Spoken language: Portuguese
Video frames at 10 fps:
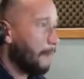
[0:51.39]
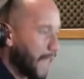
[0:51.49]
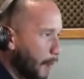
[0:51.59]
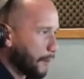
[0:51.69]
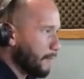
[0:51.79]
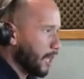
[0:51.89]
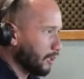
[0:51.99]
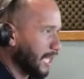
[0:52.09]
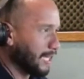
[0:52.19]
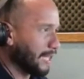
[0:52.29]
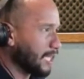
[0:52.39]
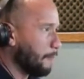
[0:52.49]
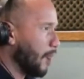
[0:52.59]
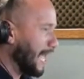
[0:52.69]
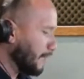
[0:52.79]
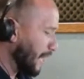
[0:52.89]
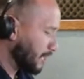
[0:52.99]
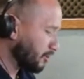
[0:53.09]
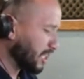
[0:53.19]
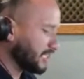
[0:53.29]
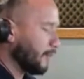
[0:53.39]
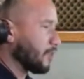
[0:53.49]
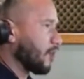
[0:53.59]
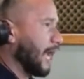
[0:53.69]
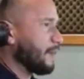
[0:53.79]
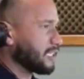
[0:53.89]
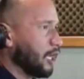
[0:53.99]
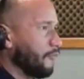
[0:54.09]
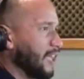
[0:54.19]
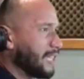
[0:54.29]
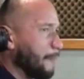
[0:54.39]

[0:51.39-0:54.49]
É o primeiro dele na temporada, Matheus Nascimento, camisa 90,